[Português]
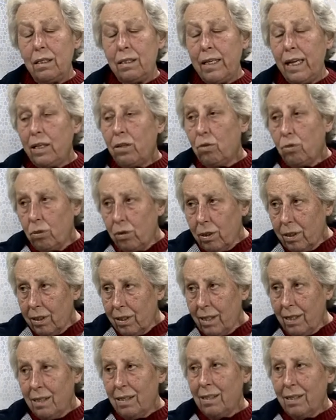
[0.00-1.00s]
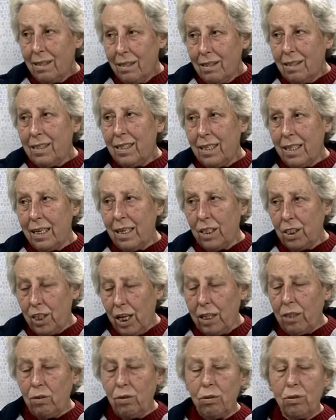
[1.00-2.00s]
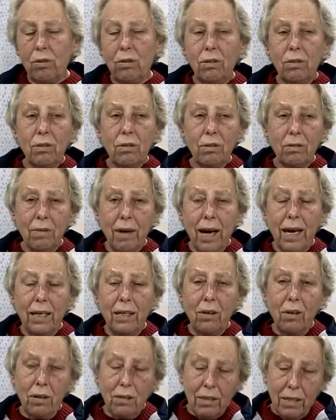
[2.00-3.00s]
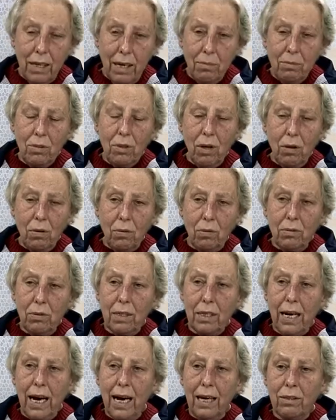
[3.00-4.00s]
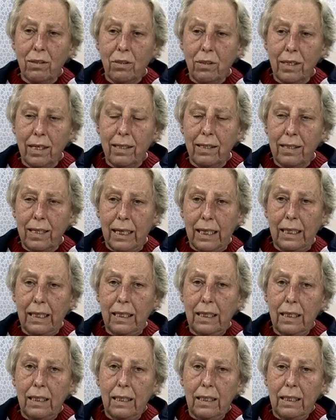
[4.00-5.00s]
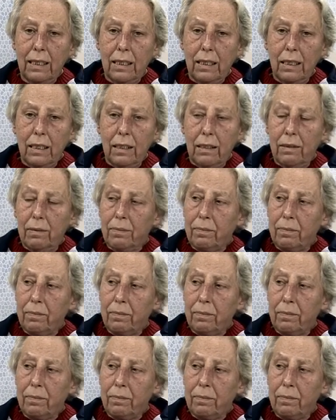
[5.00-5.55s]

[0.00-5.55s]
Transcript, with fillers: deduz-se que uhum. rejeitou, não é? E nós temos alguns casos assim. E